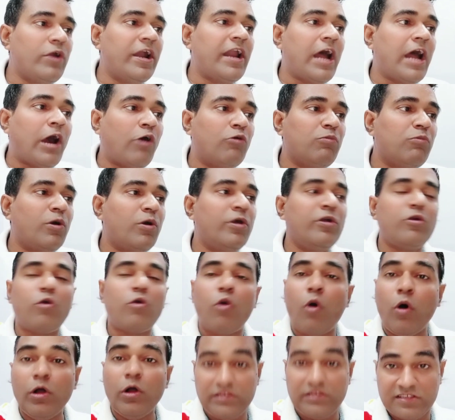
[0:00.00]
एंड आउटबाउंड
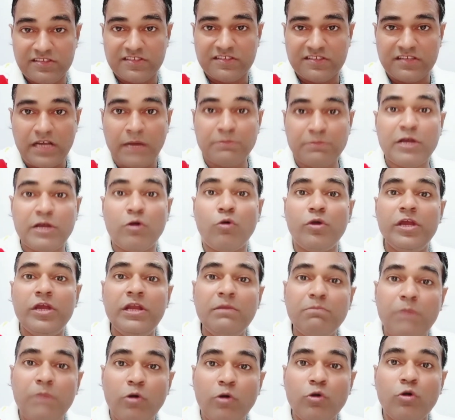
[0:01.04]
कॉल्स अब देखो
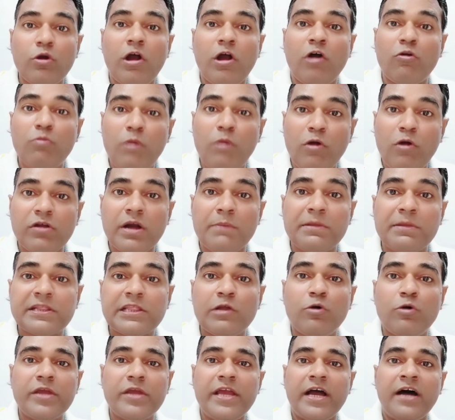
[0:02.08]
इनबाउंड और आउटबाउंड का
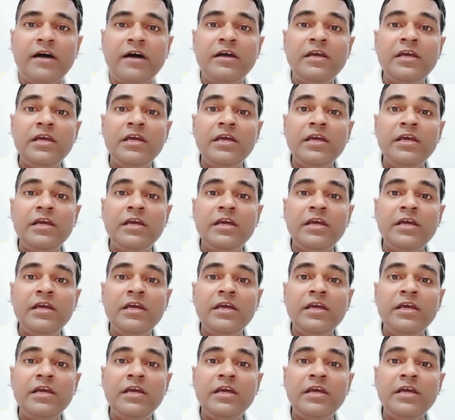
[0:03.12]
मतलब हो गया